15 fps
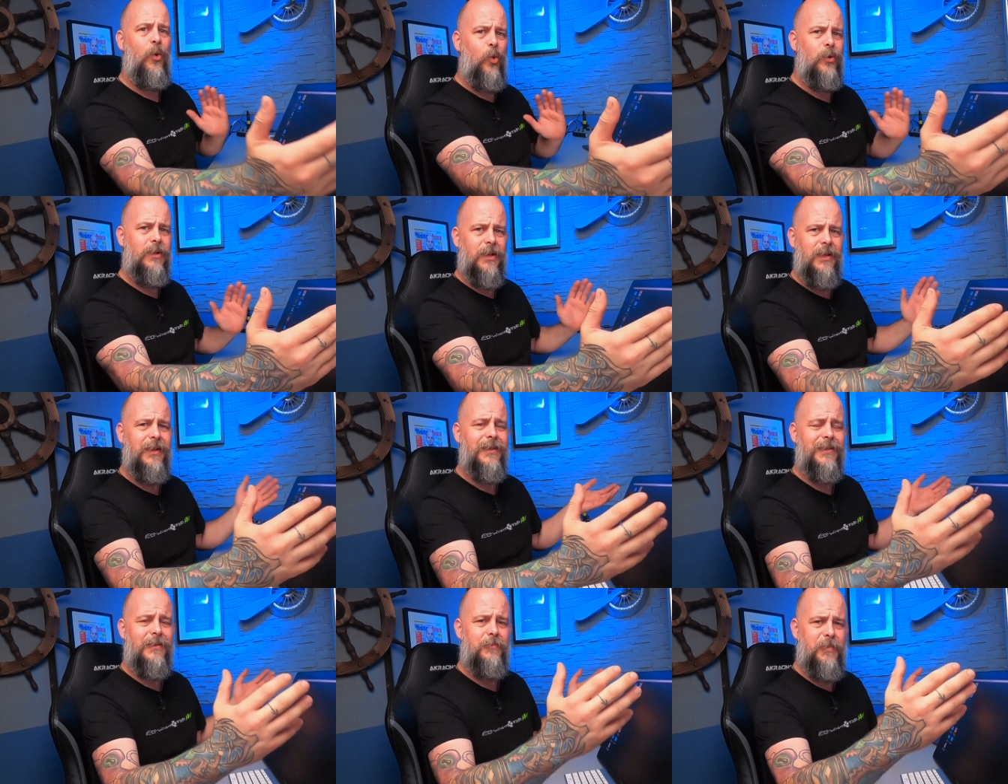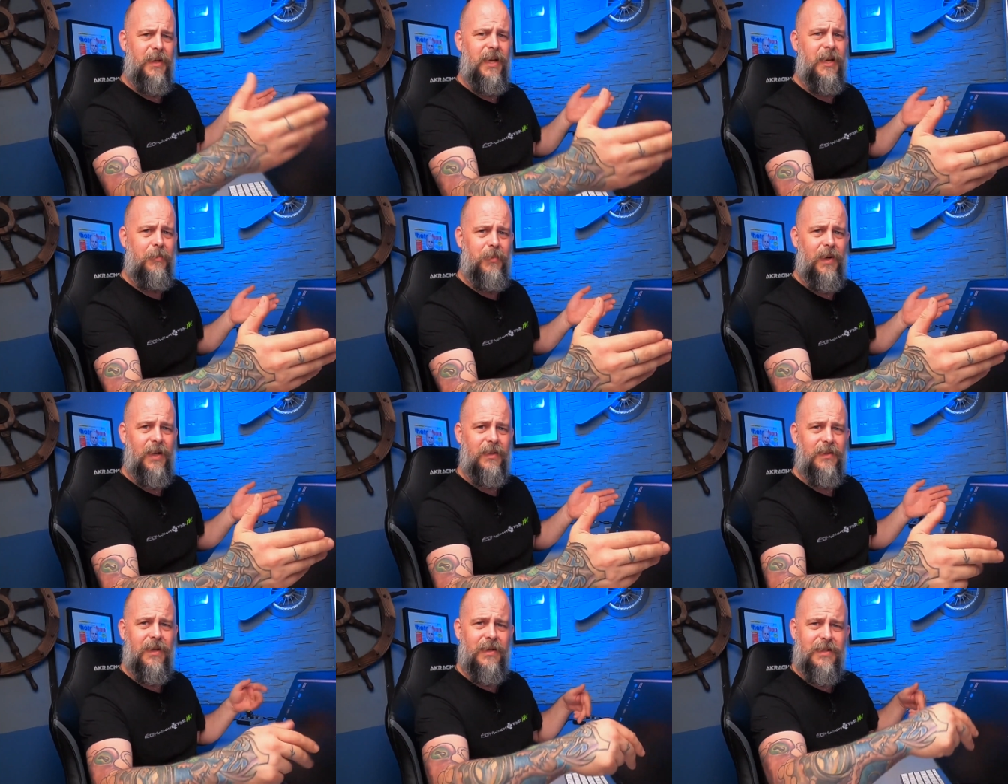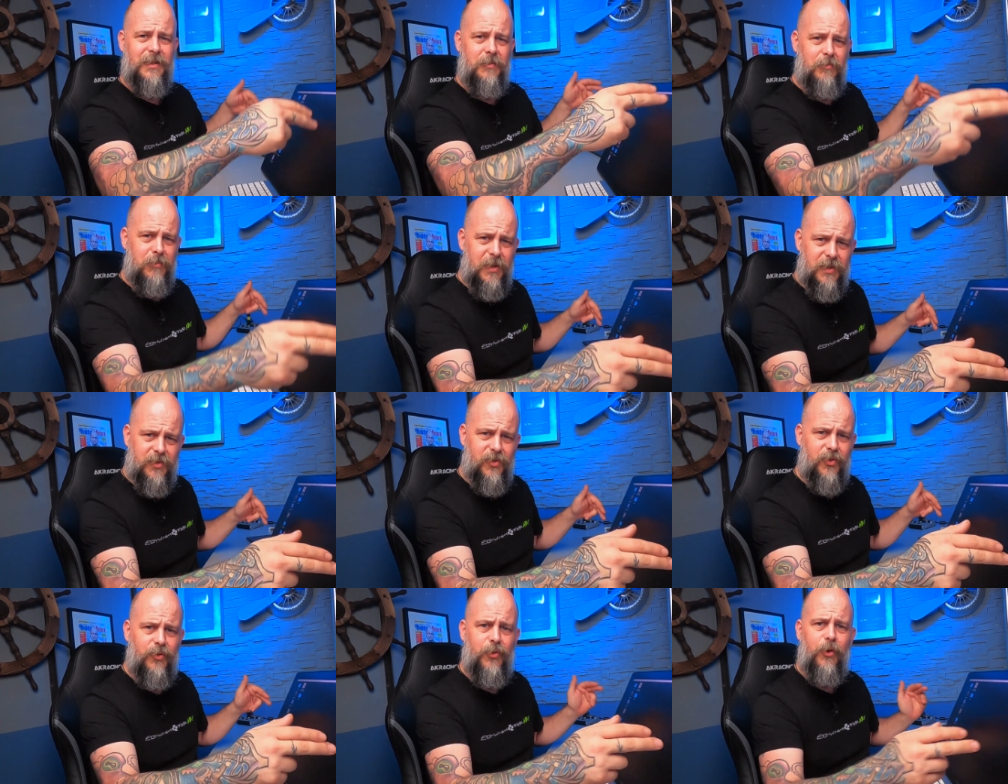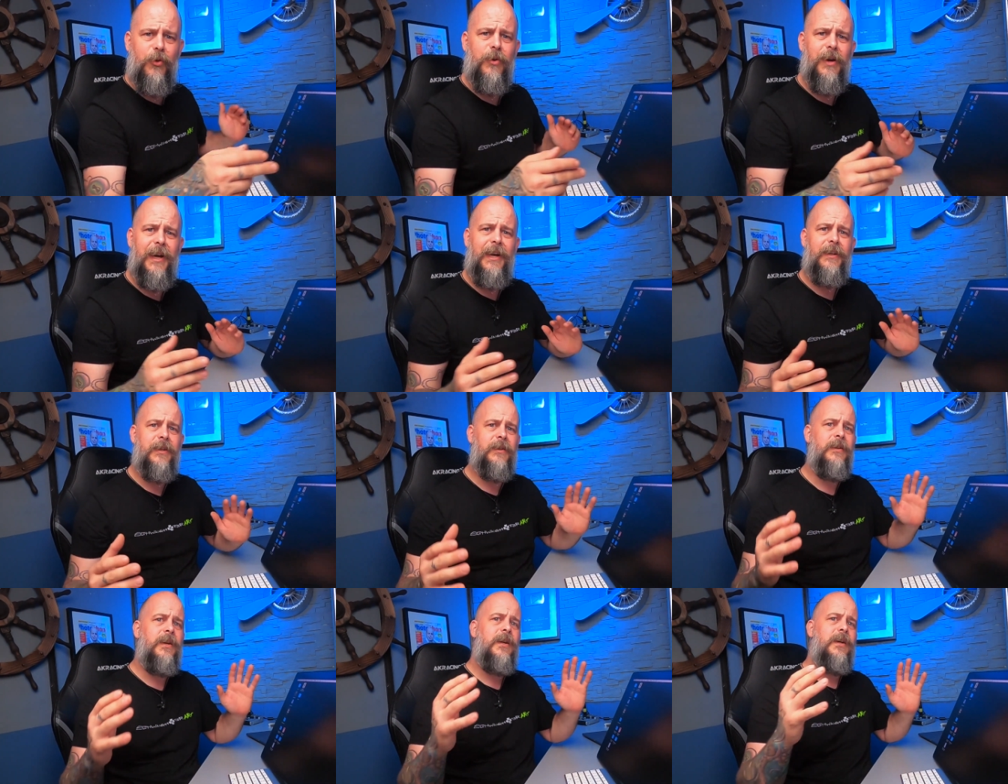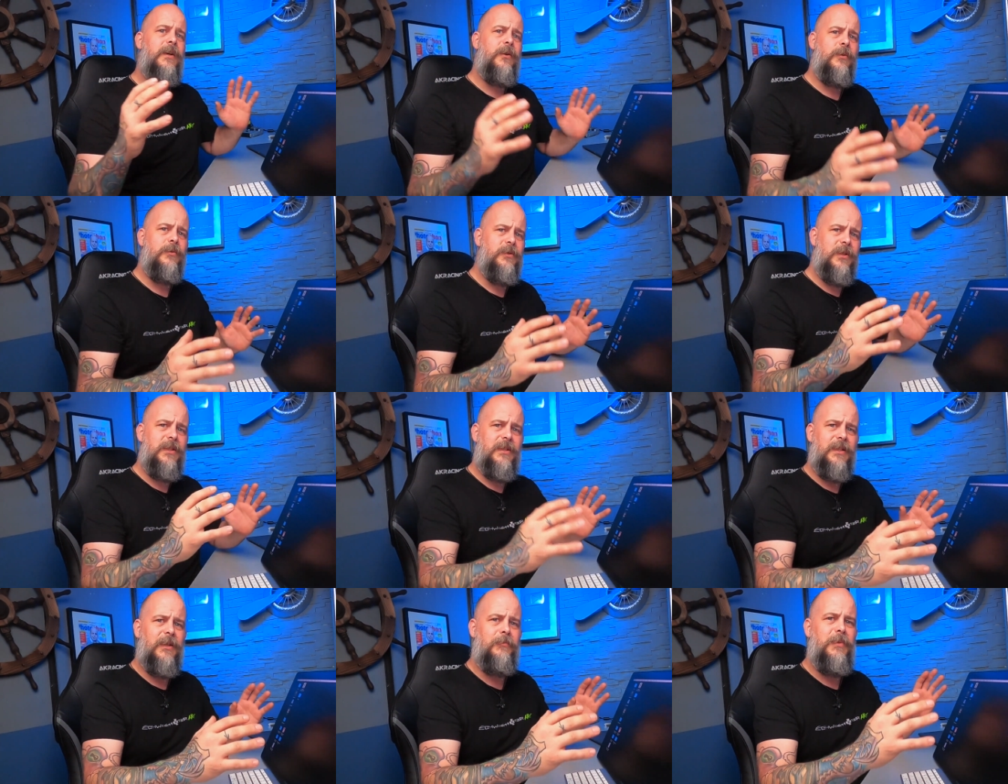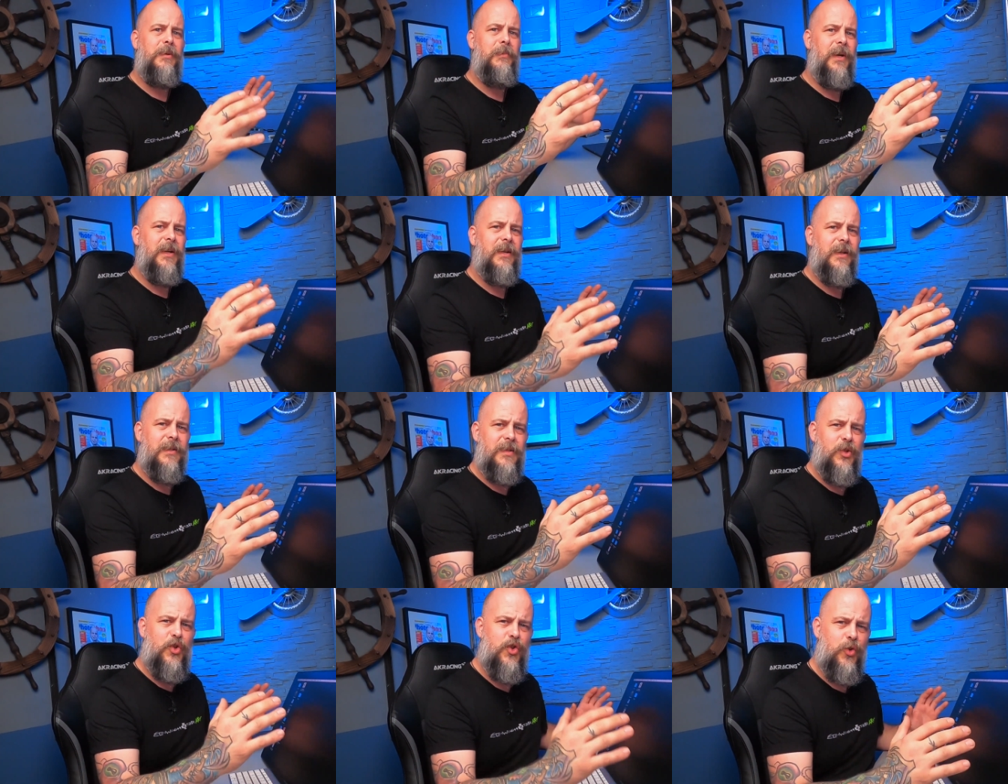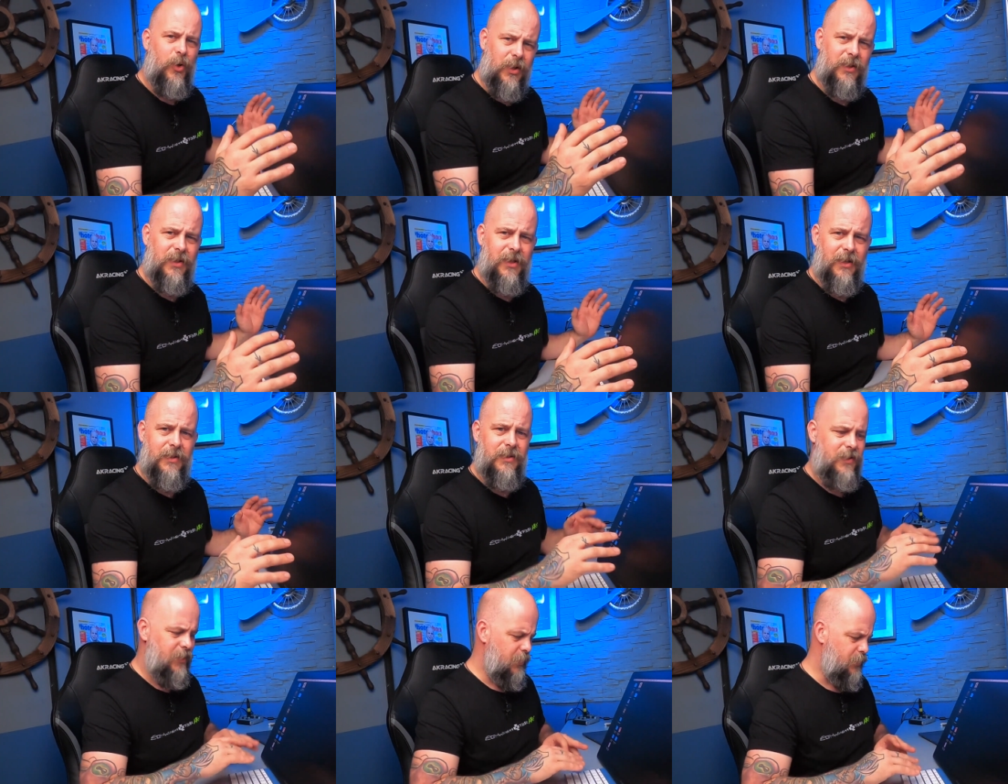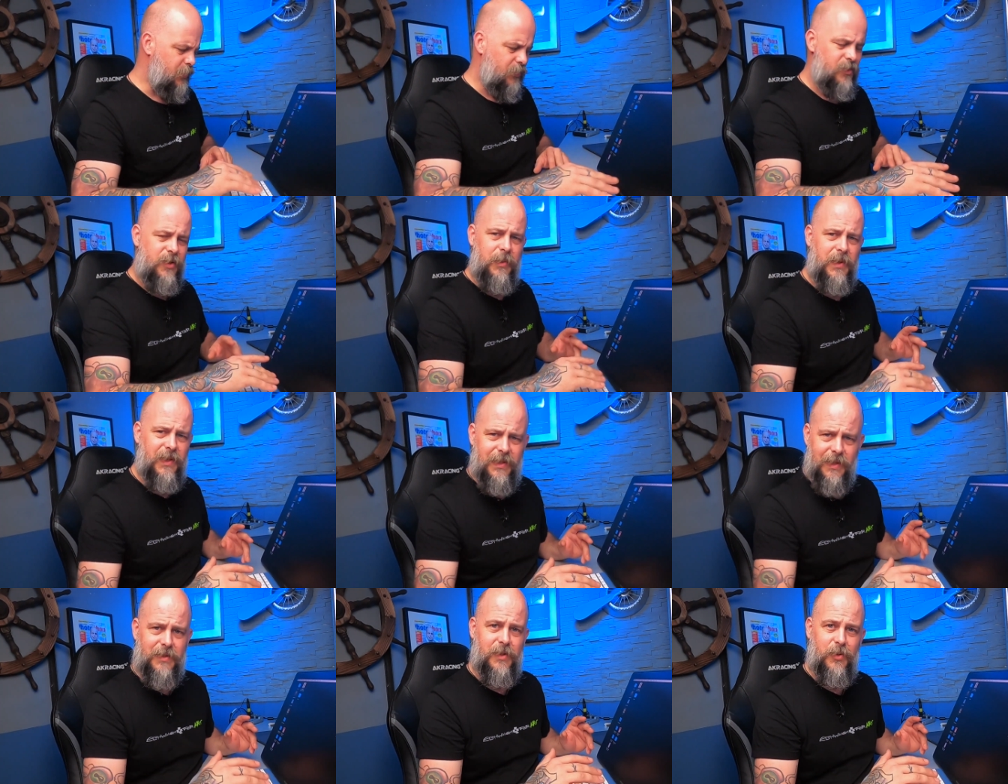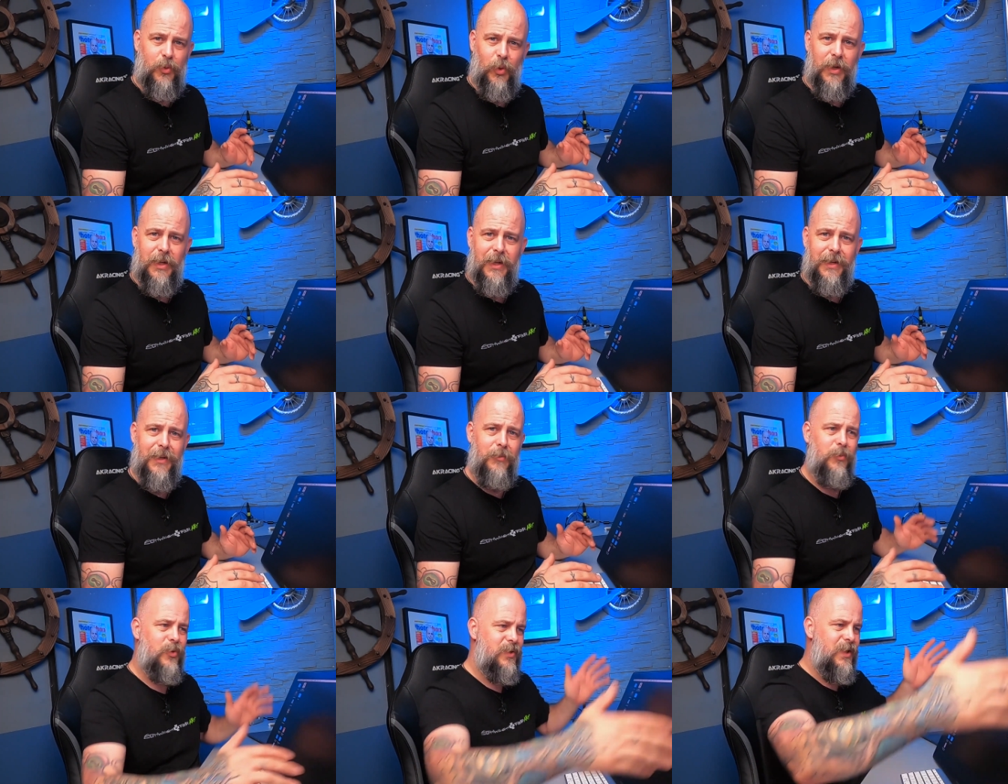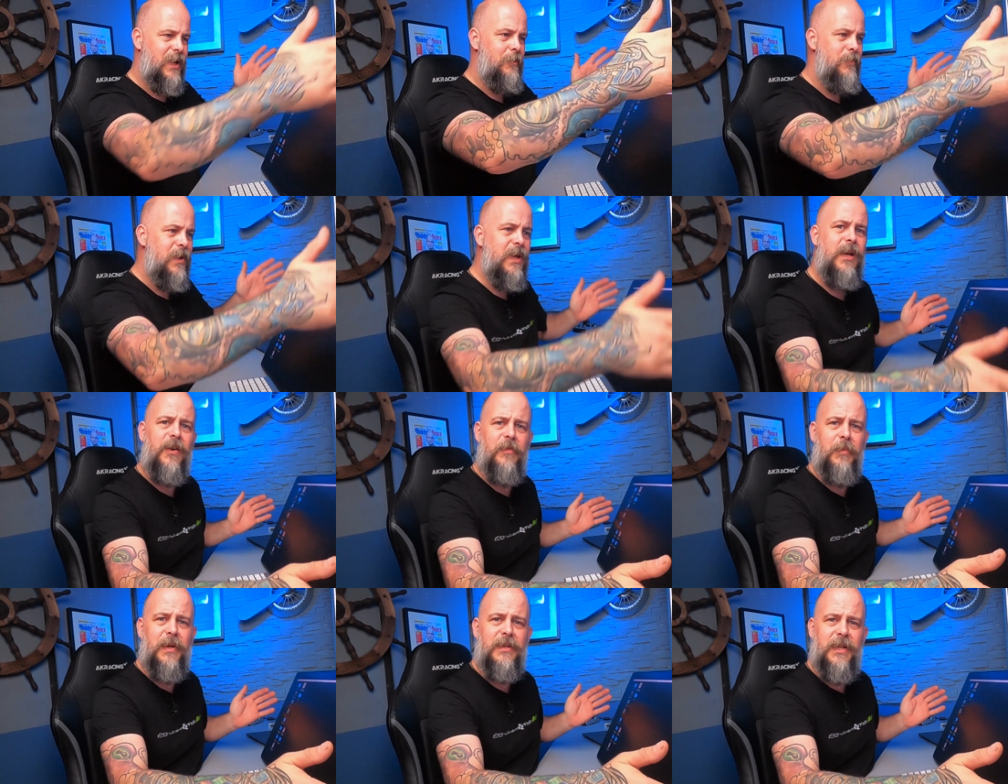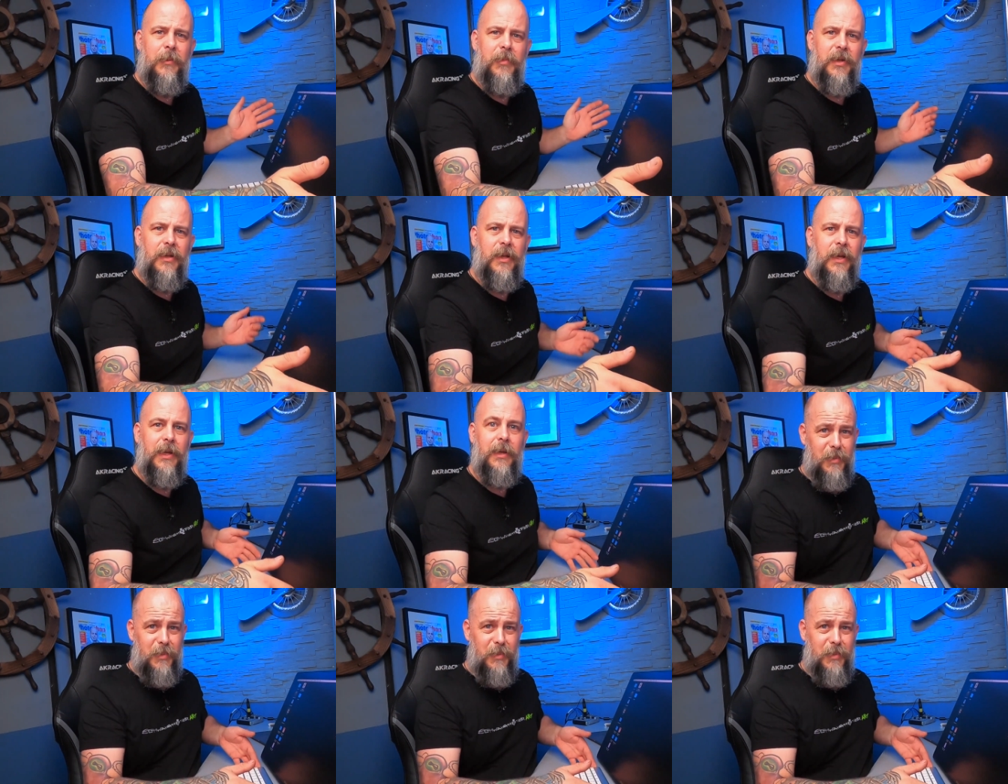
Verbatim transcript: und links belegbare Tasten mit Scrollrädern und ich kann mir meine ganzen Shortcuts, die ich sonst über die Tastatur erledigen muss, eben hier auf mein Tablet legen.